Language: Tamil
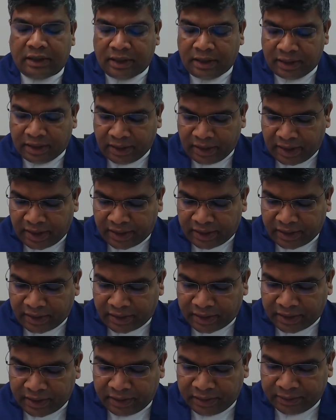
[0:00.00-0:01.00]
என்று
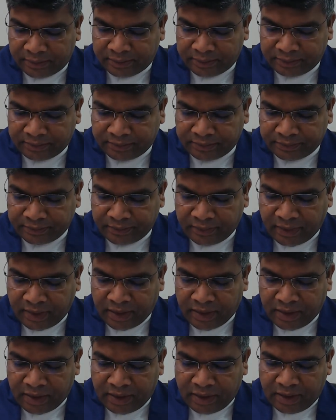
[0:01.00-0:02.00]
கேட்டார்கள்
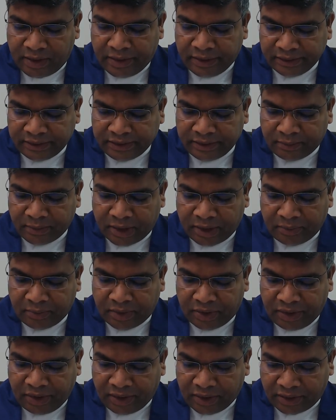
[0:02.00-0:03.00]
இயேசு
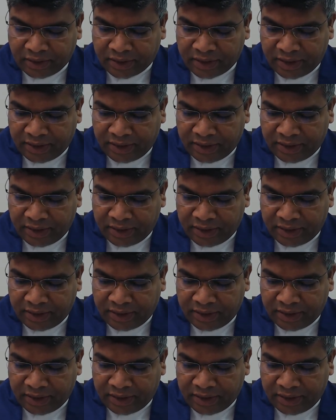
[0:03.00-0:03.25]
மறுமொழியாக